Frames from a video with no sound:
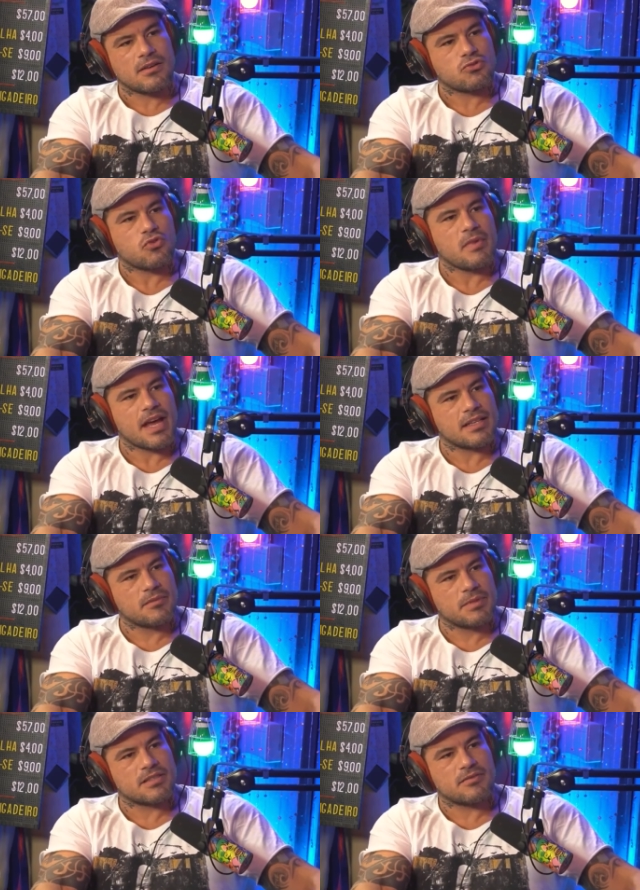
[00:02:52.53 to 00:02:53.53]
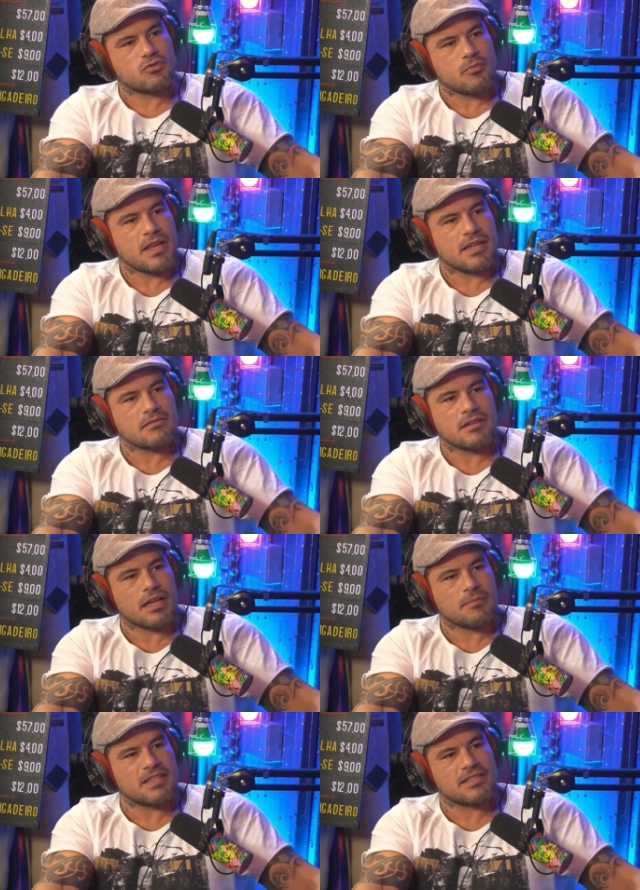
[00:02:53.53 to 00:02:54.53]
É. Eu sou um merda, eu pensei, eu sou um merda, não tem
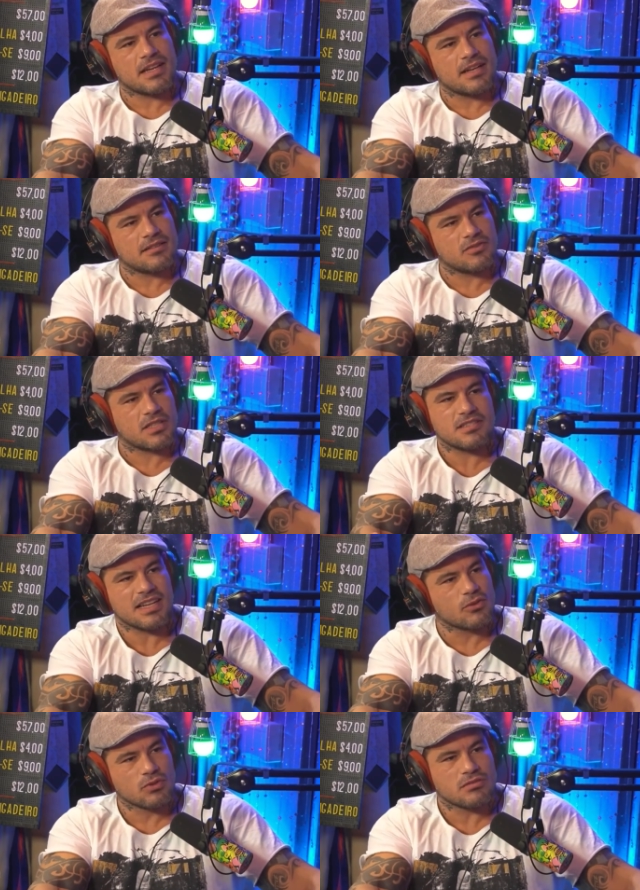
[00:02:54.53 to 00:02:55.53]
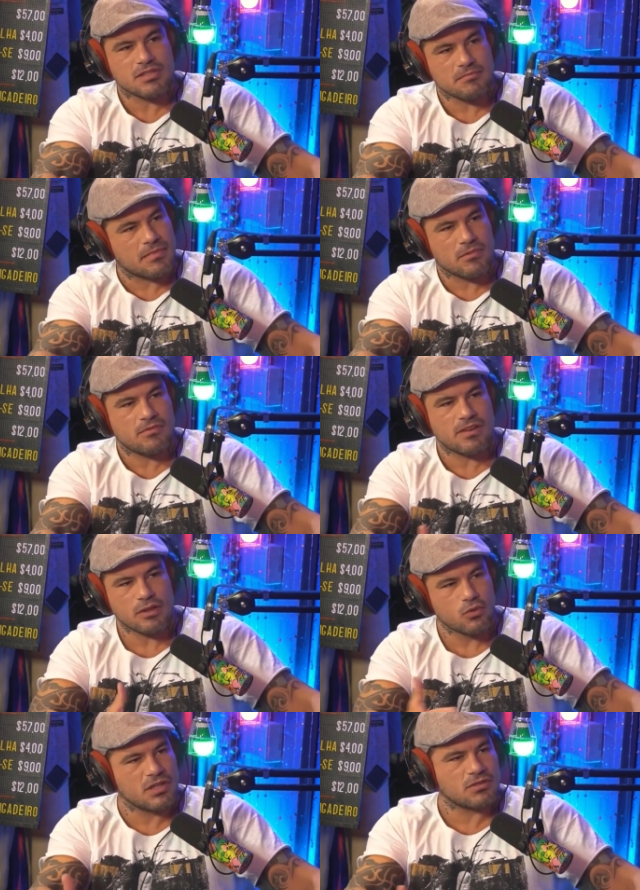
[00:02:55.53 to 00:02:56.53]
nada para ensinar. Se você ensinar luta, não sei
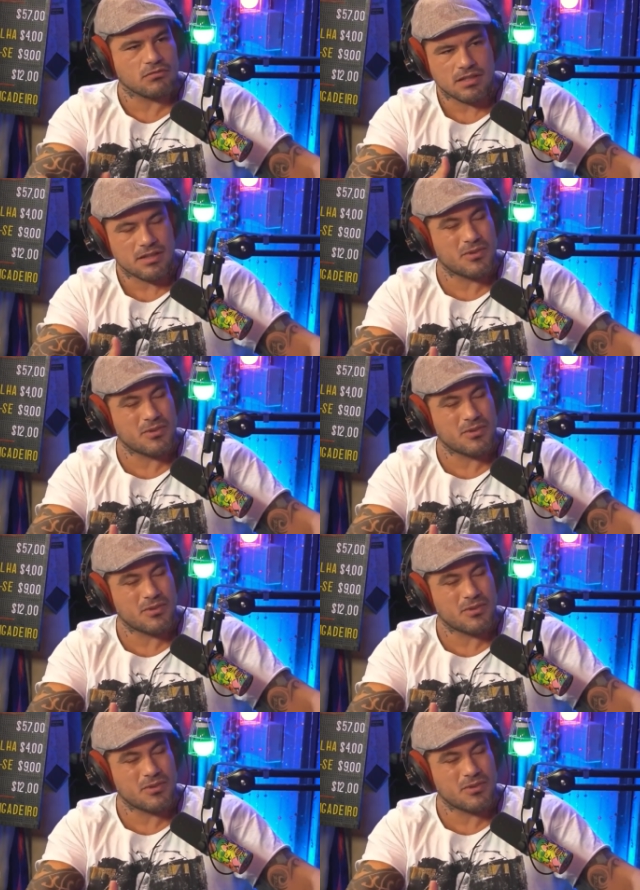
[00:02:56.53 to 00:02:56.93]
valores, eu não tenho.